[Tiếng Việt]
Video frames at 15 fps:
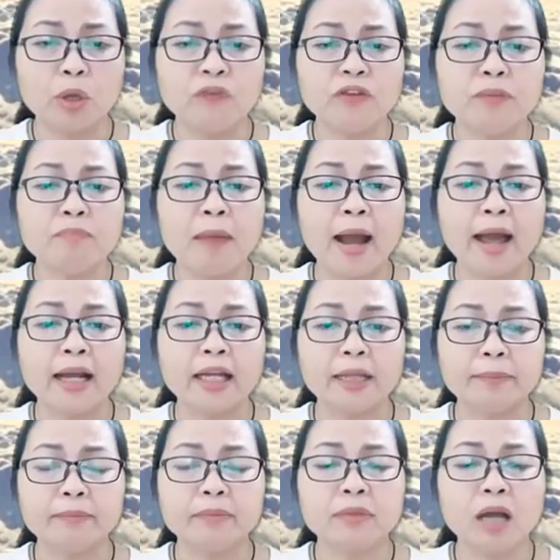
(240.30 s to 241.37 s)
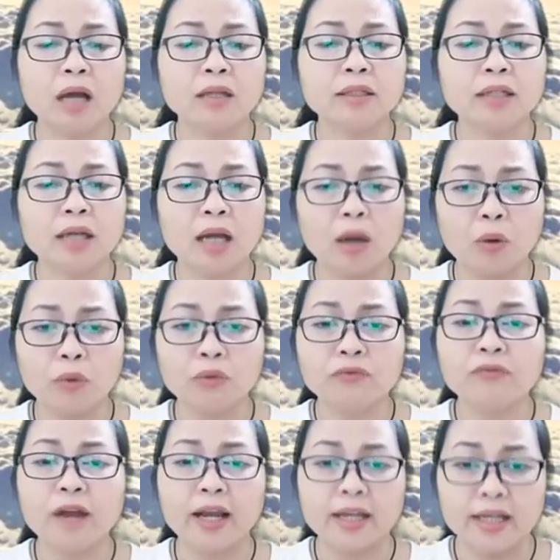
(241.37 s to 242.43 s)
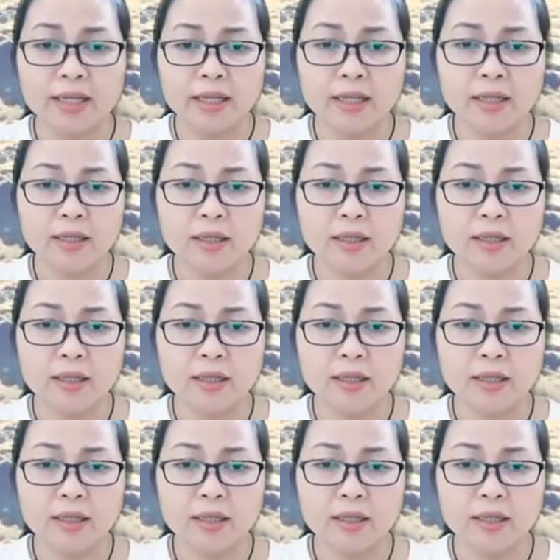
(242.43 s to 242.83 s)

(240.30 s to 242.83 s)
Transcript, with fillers: đối với ba nghiệp thân, khẩu và ý.